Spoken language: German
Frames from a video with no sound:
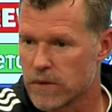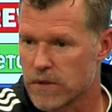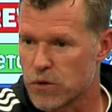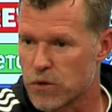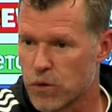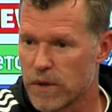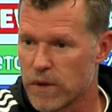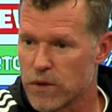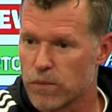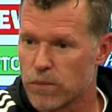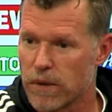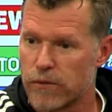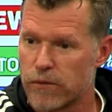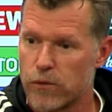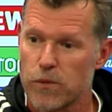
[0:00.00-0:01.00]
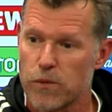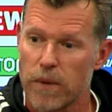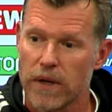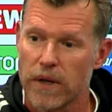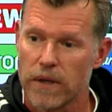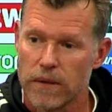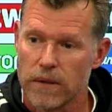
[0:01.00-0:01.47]
ist es schon mal so beim
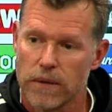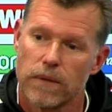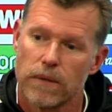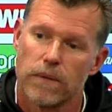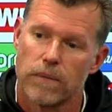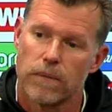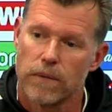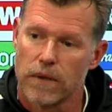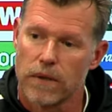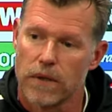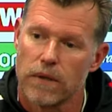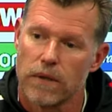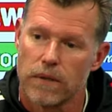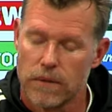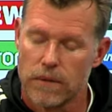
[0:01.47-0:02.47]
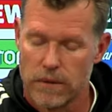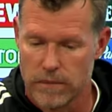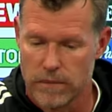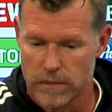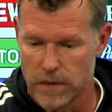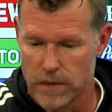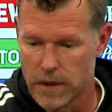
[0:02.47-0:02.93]
Fußball äh, in der
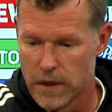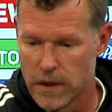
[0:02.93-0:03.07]
ähm,